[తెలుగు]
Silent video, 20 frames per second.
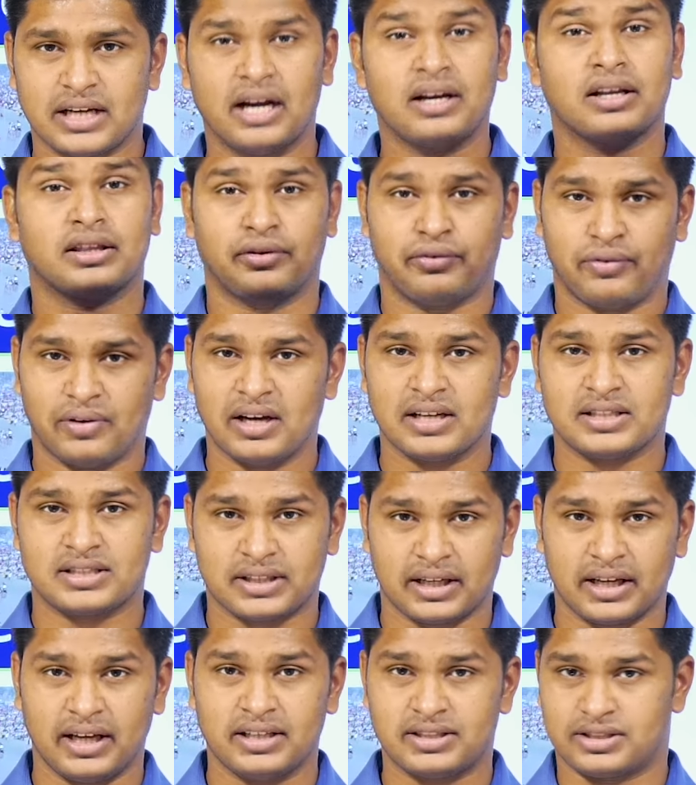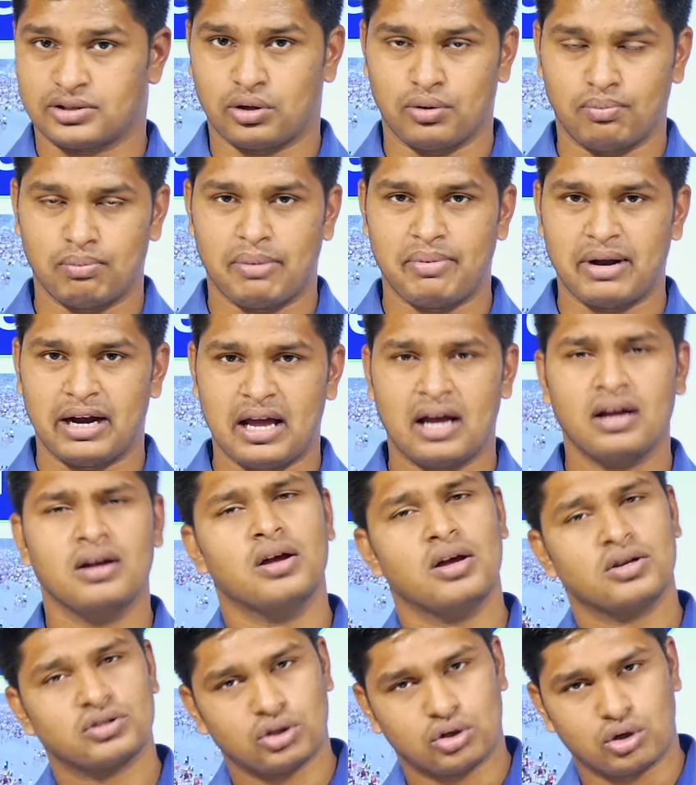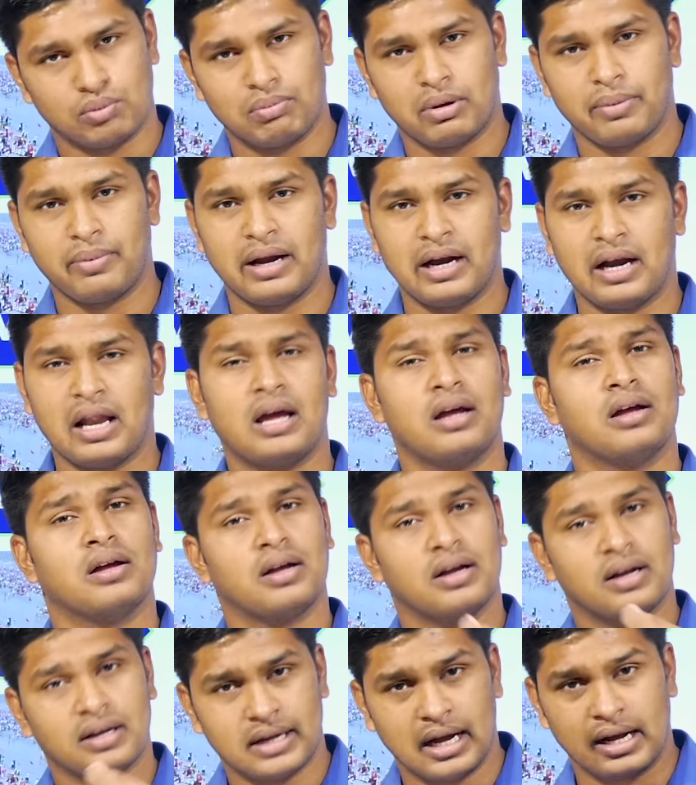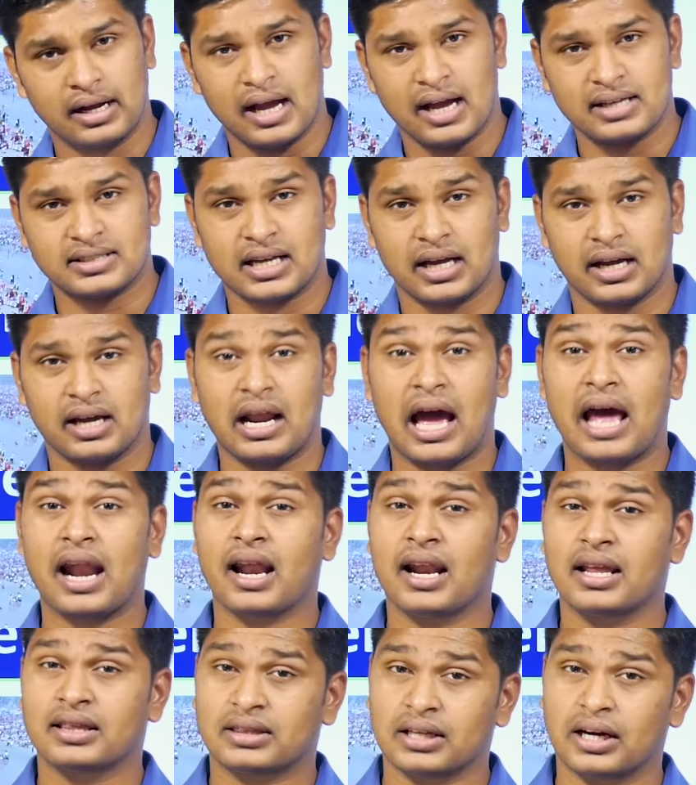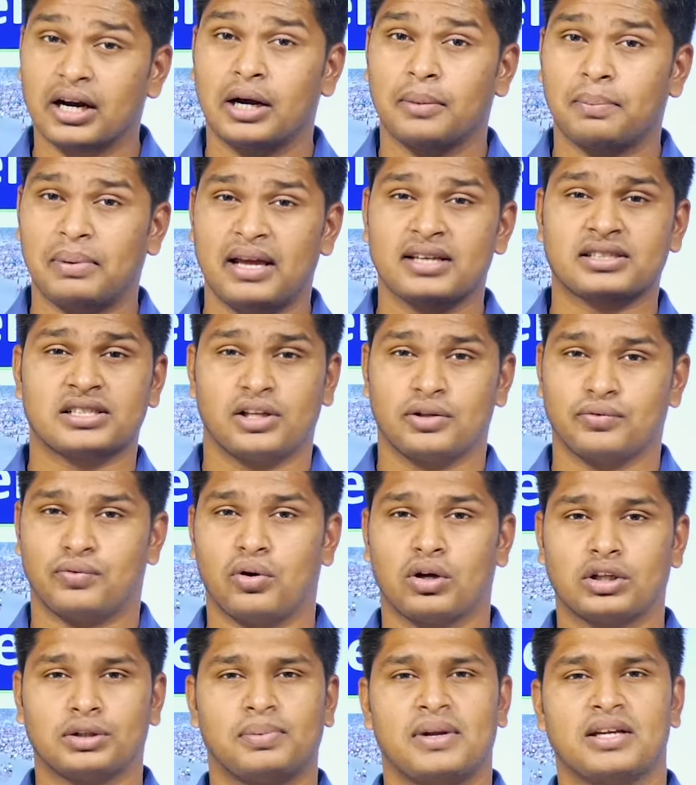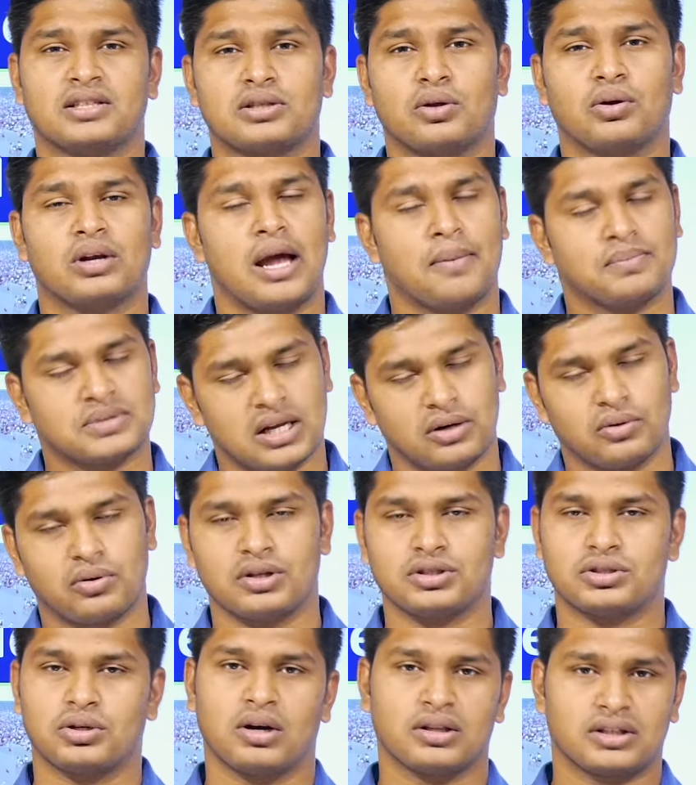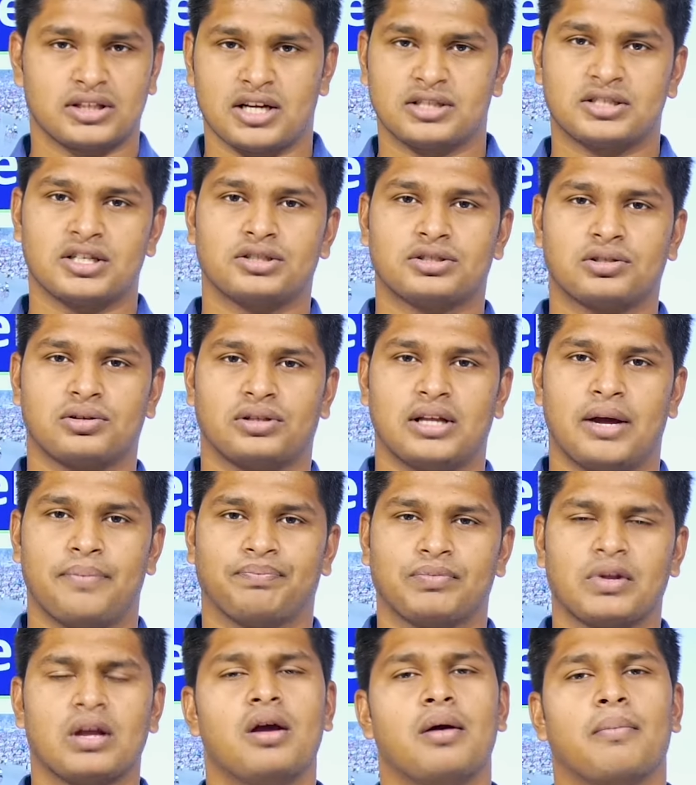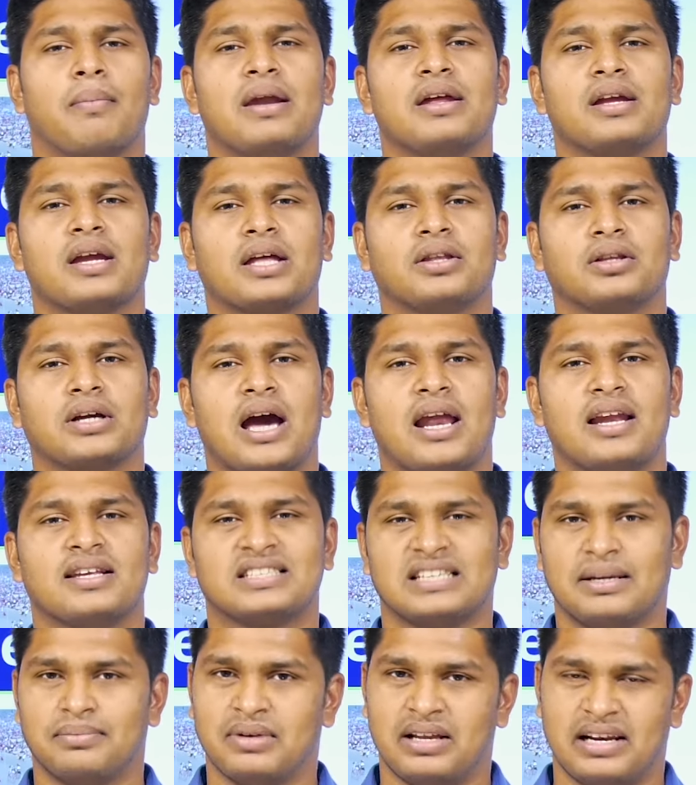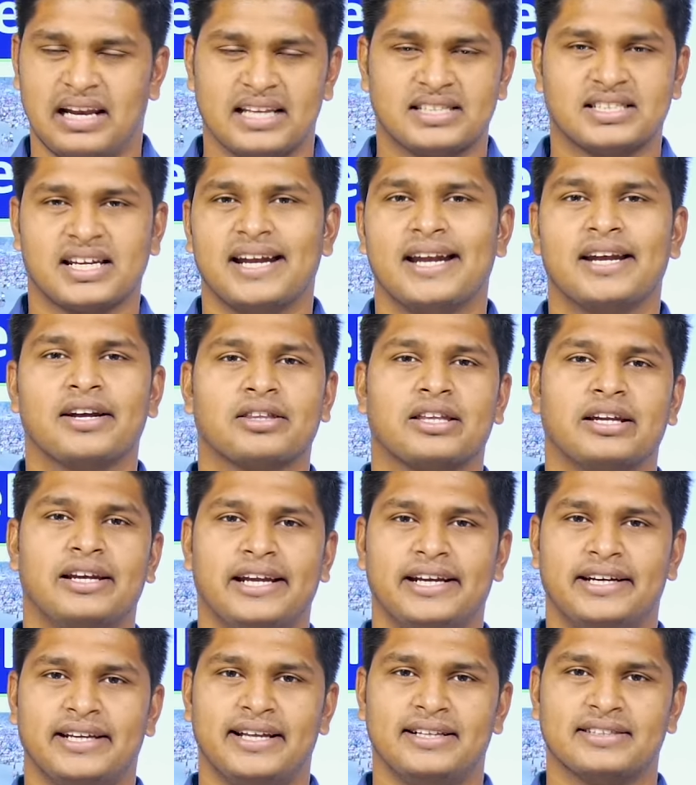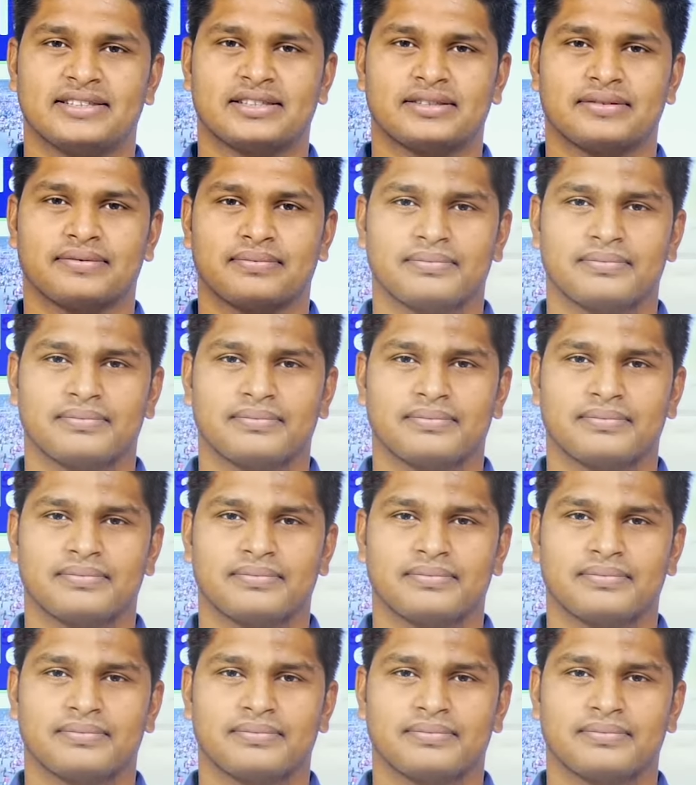సెట్ ద ఫస్ట్ ఈజ్ కుంభమేళ సో కుంభమేళ గంగాసాగర్ అలానే థర్డ్ ప్లేస్ లేదు ఫోర్త్ ప్లేస్లో ఉన్న అంశాల గురించి కూడా చర్చించుకుందాం మరి ఇంకెందుకు ఆలస్యం లెట్స్ గెట్ ఇన్ టు ద డీటెయిల్స్